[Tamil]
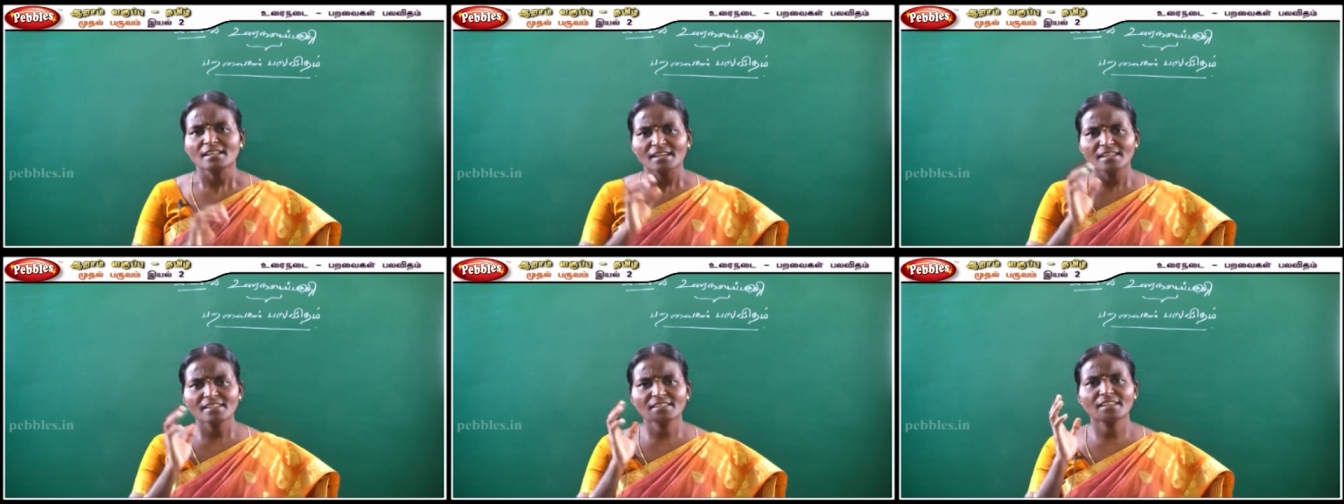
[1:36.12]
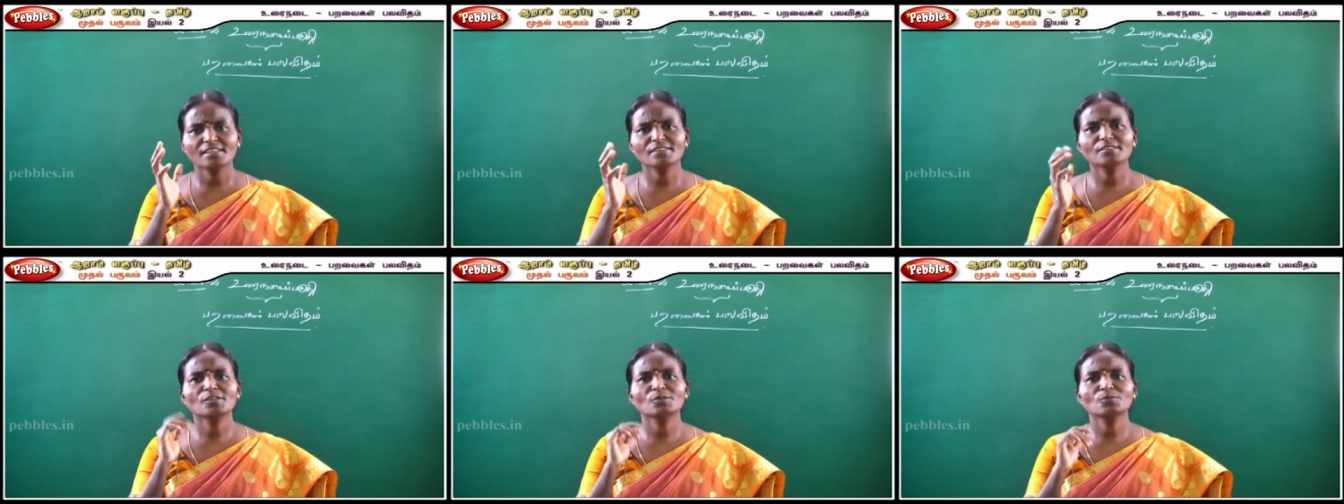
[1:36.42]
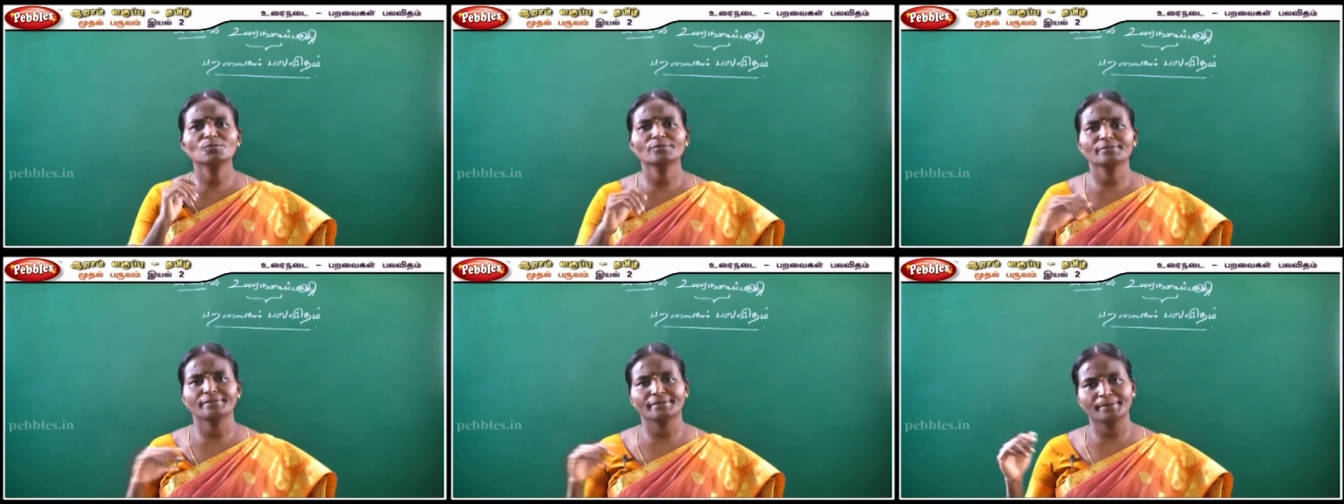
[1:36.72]
அது எந்த
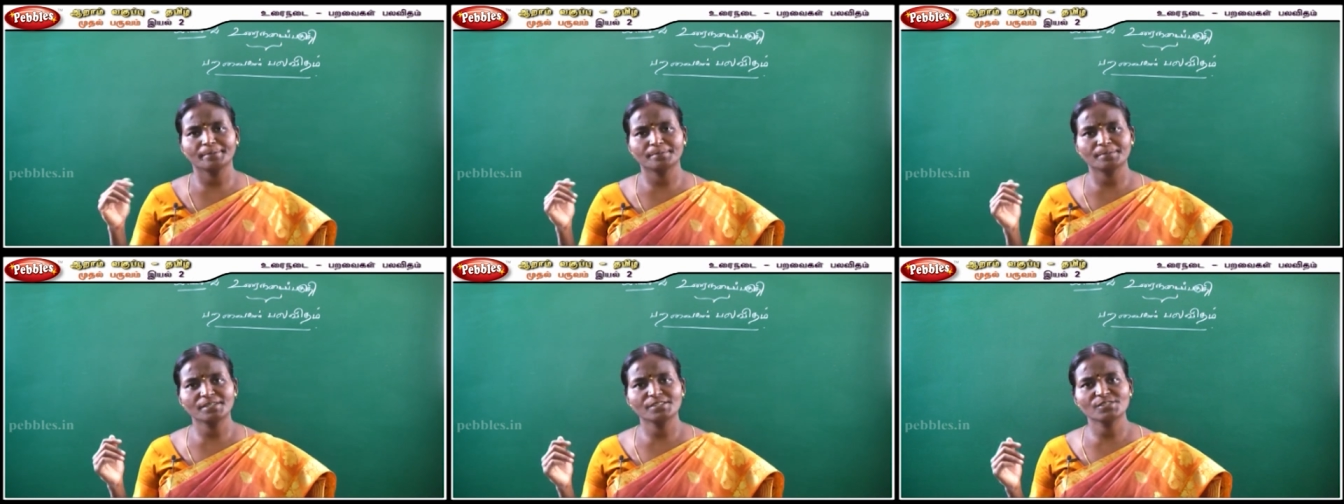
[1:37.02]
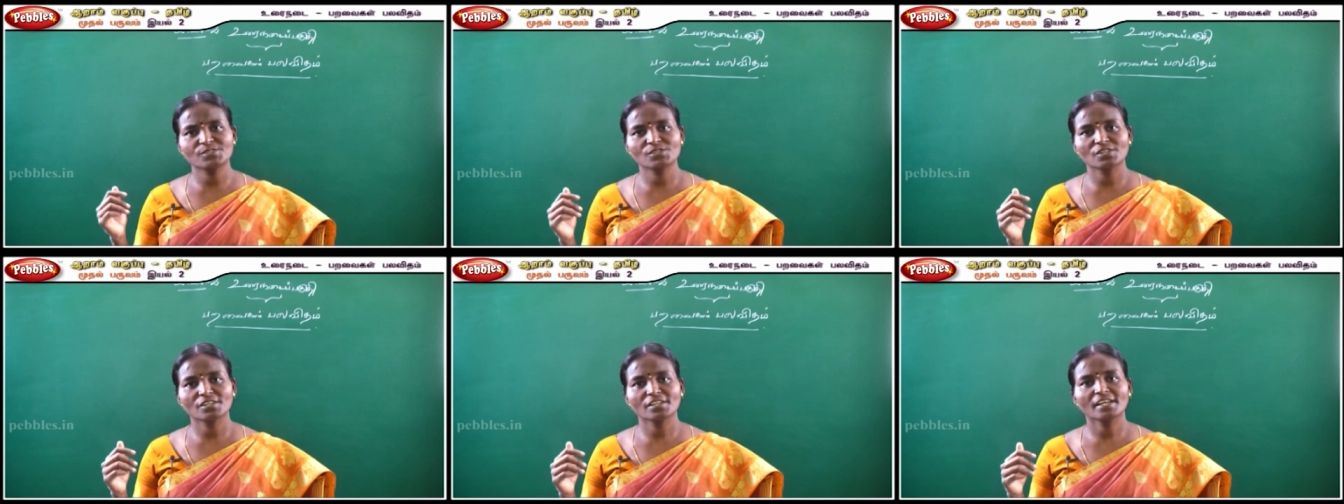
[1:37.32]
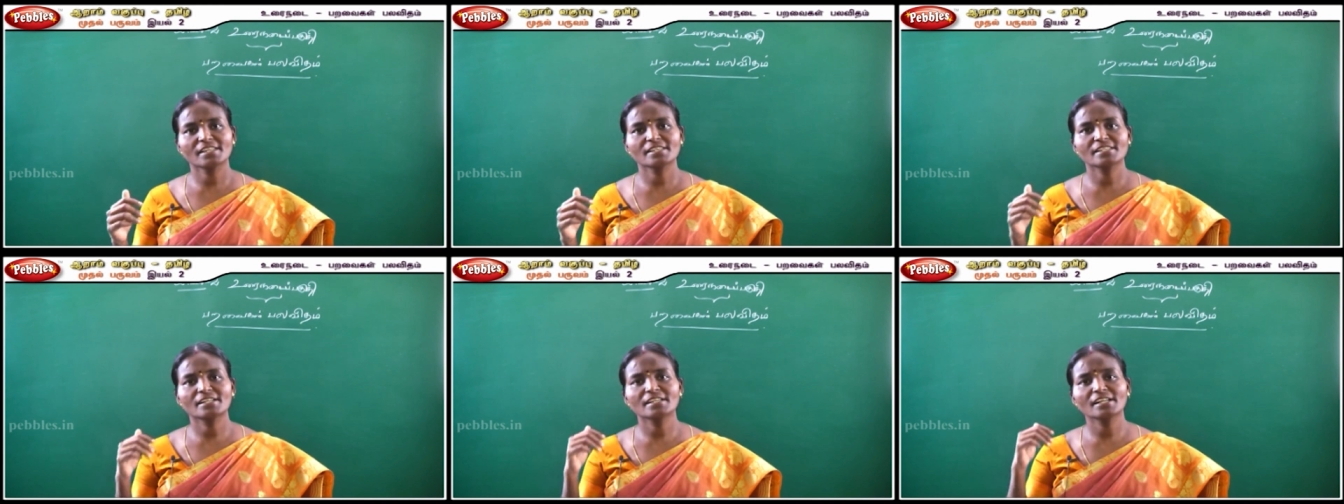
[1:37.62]
ஊர் அப்படின்னு
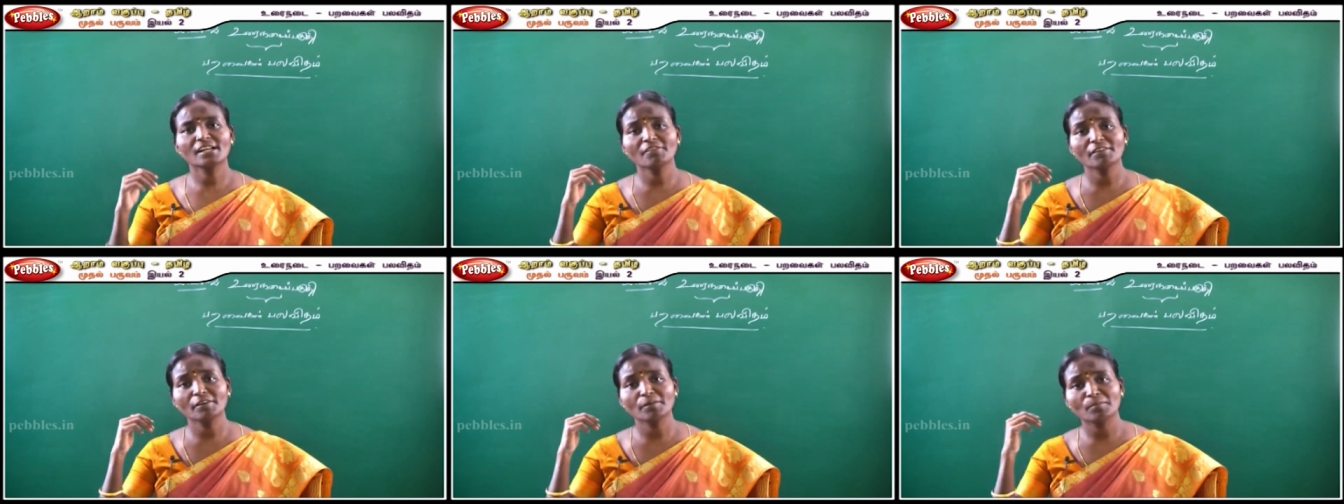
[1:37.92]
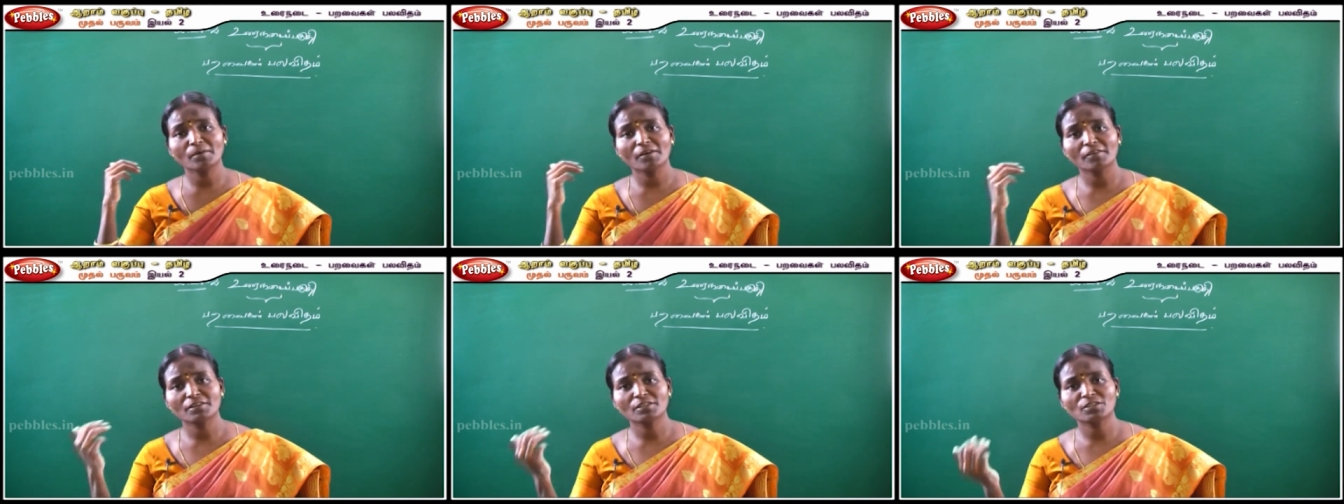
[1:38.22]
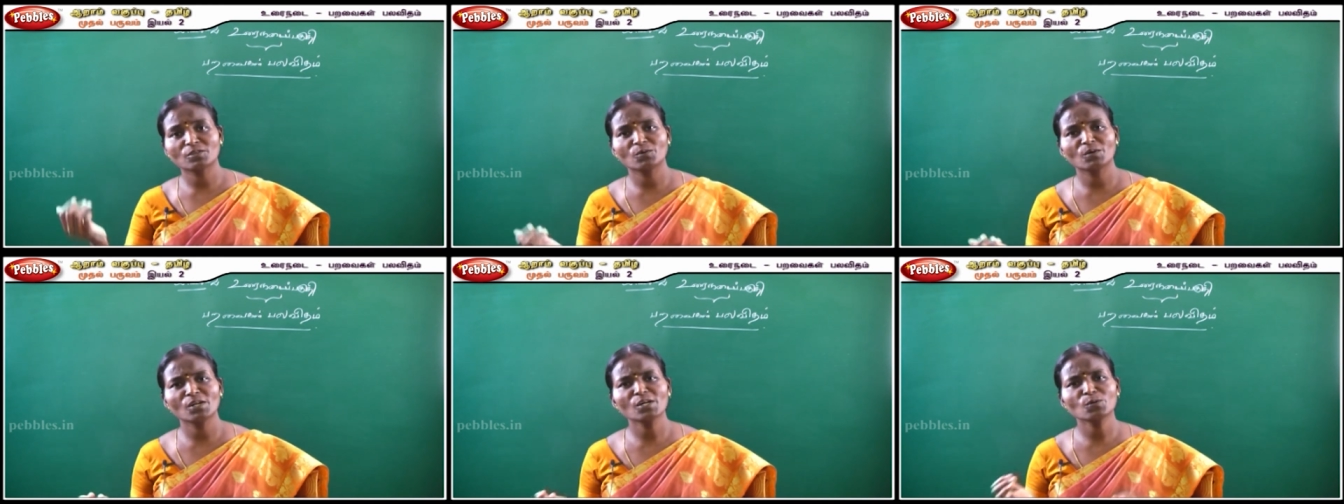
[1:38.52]
சொன்னால் திருநெல்வேலி
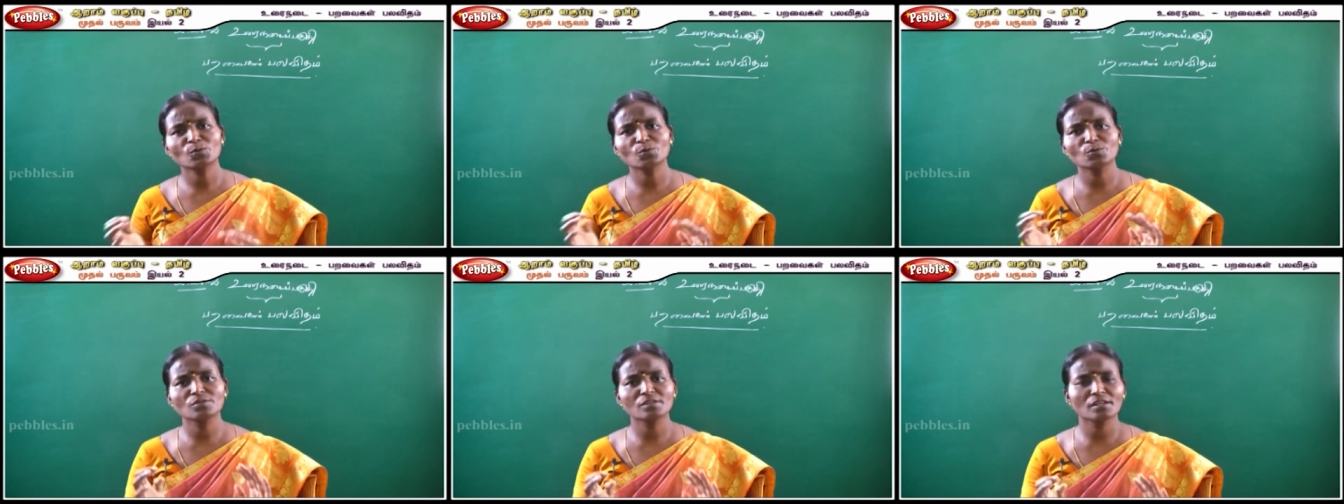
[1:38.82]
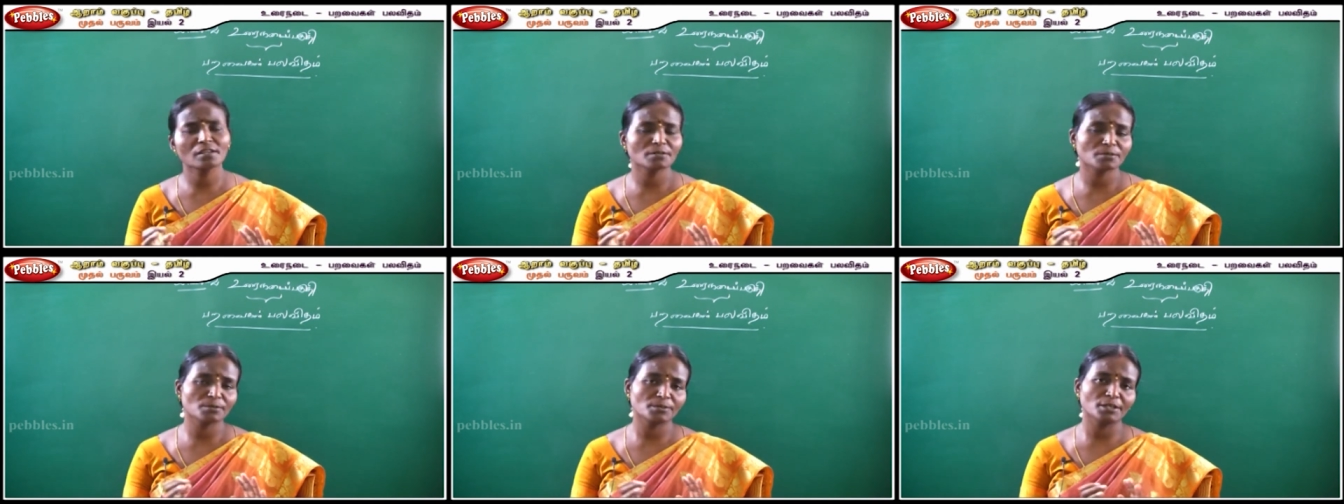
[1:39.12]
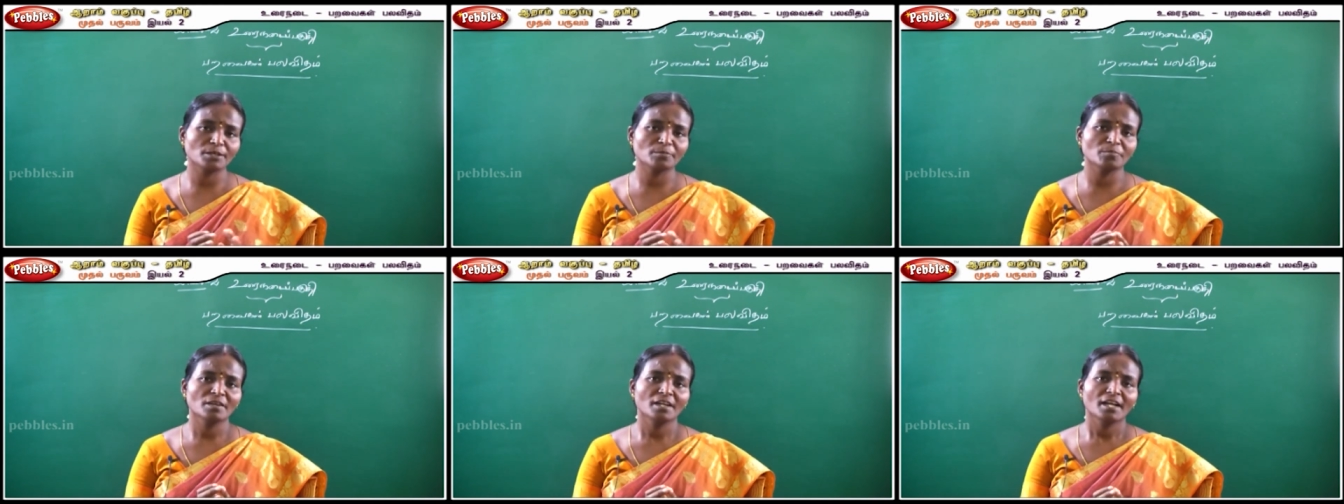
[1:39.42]
மாவட்டத்தில் உள்ள
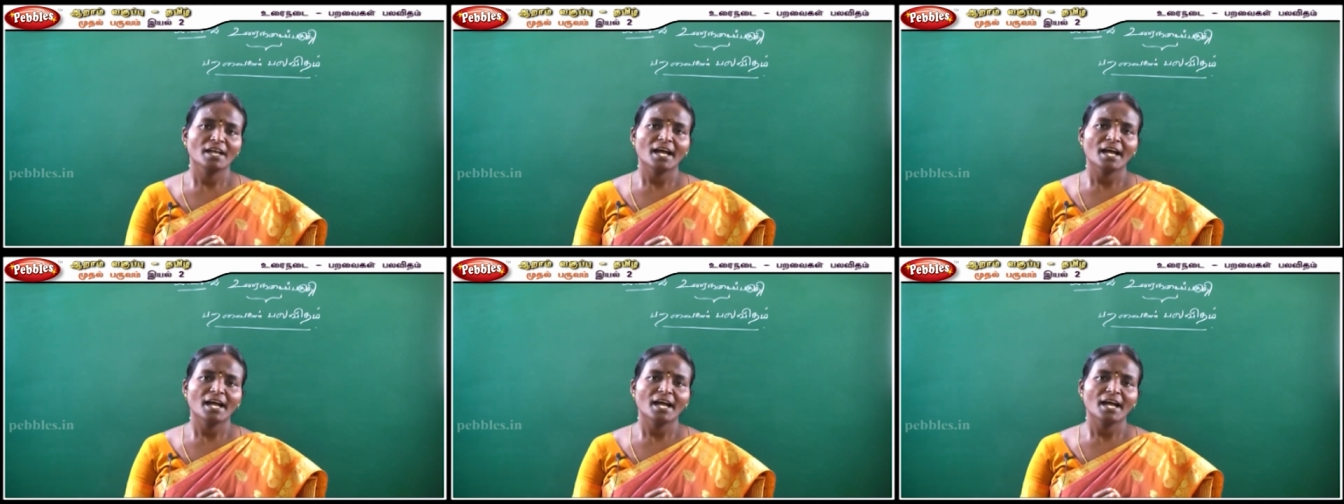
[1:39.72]
குந்தன்குளம்